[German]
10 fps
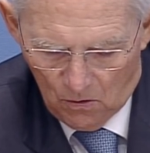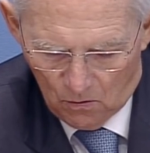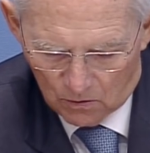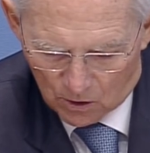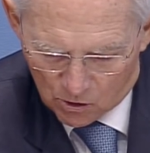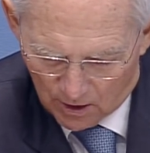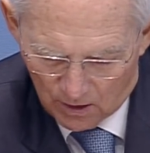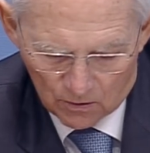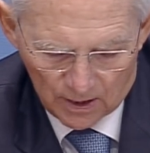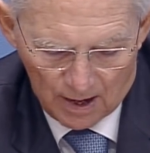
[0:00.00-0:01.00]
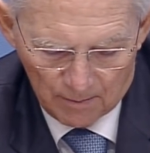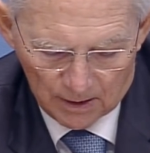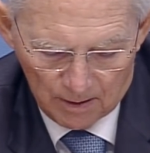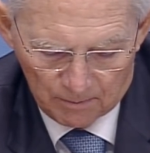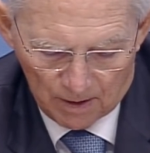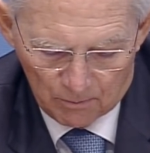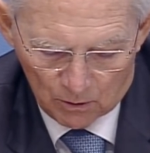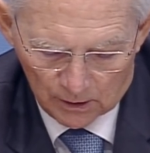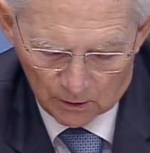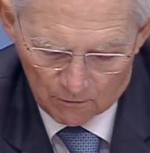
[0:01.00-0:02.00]
Und die Stellungnahme gibt den
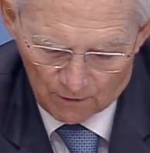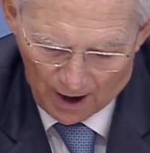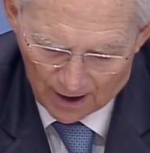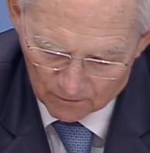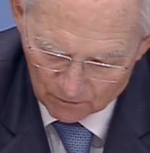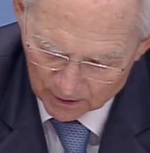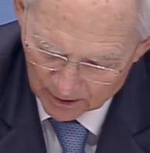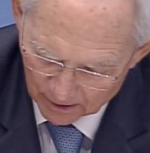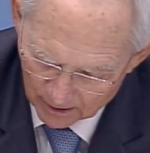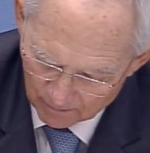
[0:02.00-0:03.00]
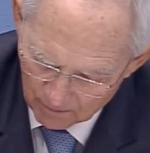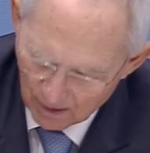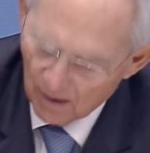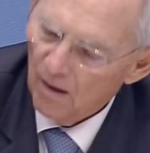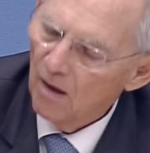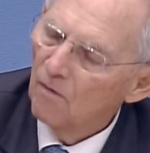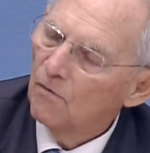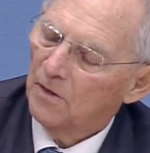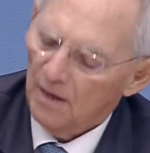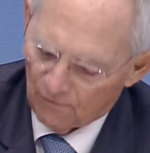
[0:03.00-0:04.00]
politisch Verantwortlichen
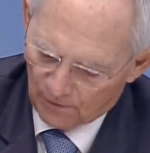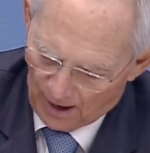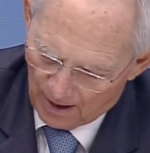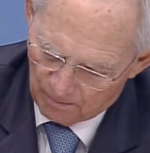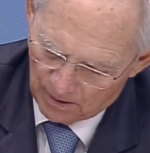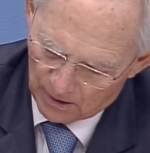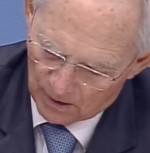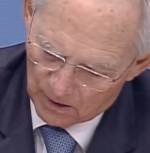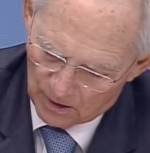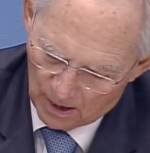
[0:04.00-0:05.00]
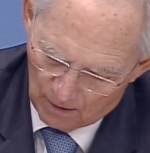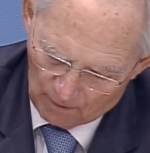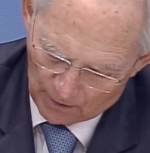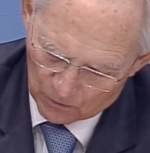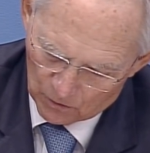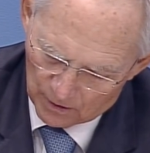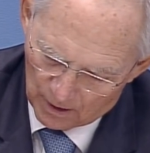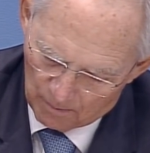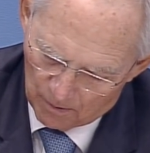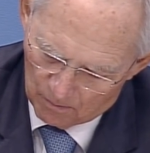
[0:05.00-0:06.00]
vertiefte Einblicke in die Erwartungen
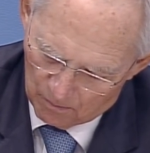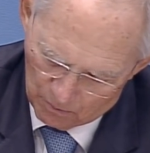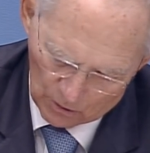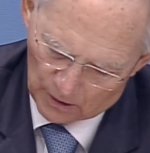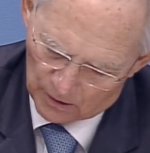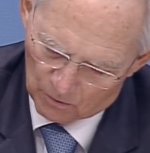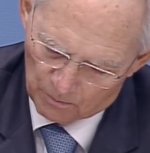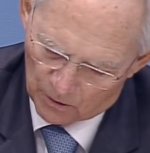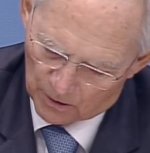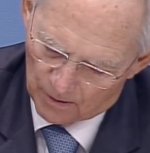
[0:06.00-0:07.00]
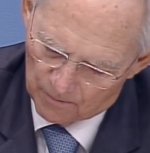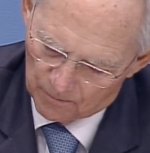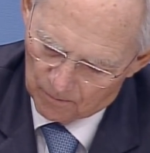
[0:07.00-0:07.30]
der Bürgerinnen und Bürger.